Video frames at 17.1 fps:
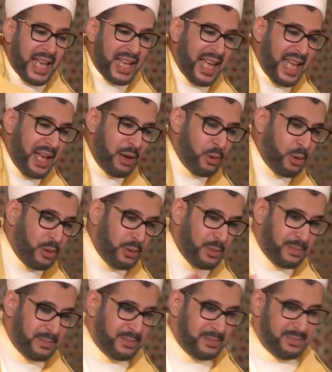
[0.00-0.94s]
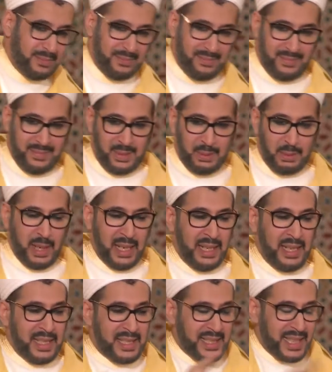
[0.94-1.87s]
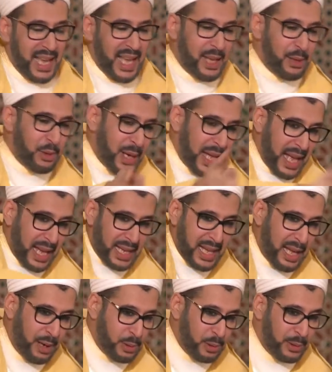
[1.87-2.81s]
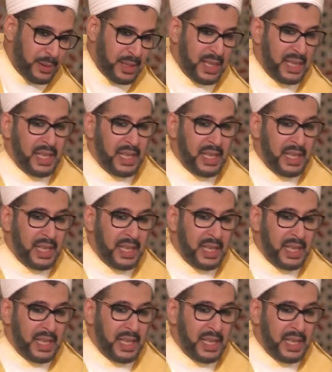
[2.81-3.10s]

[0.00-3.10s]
آخاه والإسكان آخاه